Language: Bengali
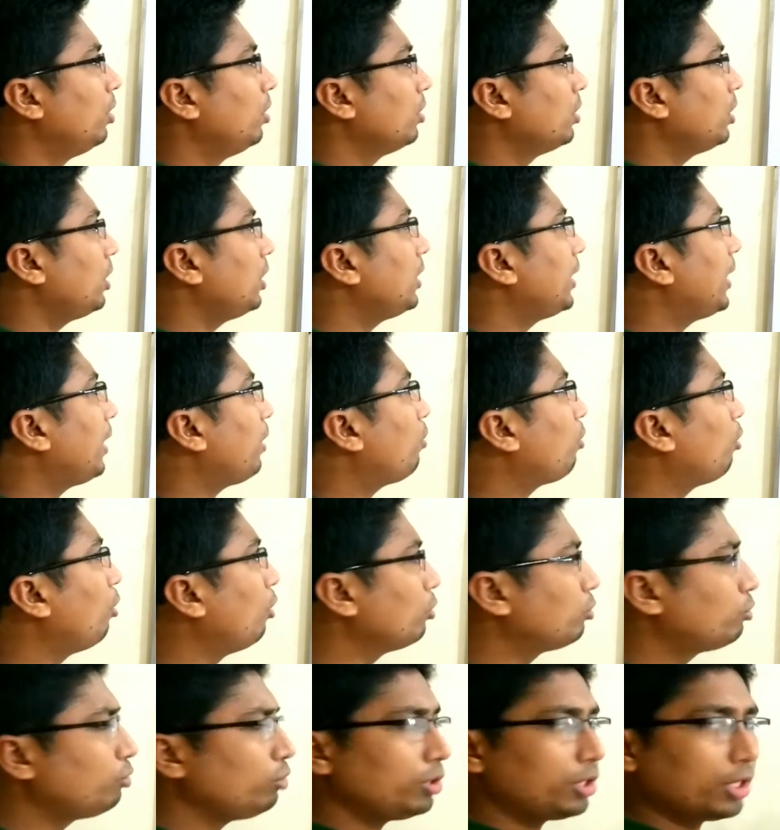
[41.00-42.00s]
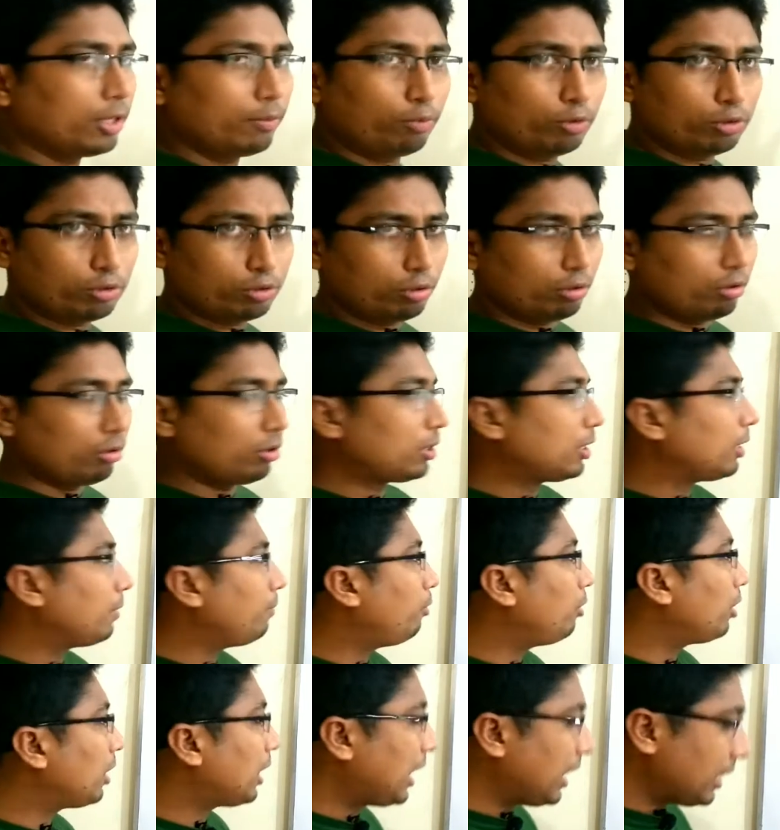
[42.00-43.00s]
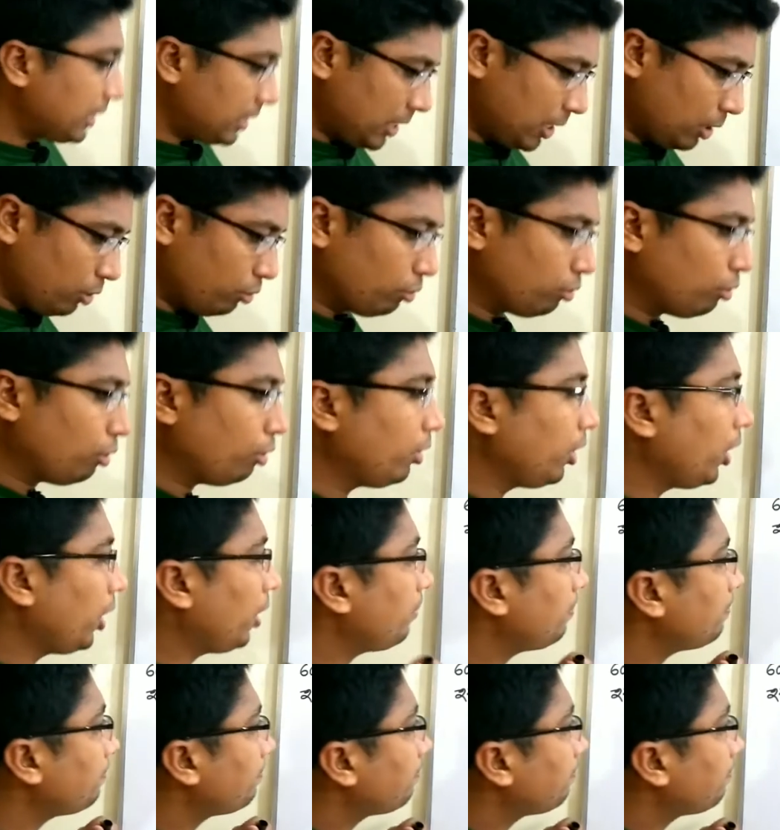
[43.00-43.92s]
তাহলে দেখো দুইটা বস্তুর কথা বলা আছে তো ধরি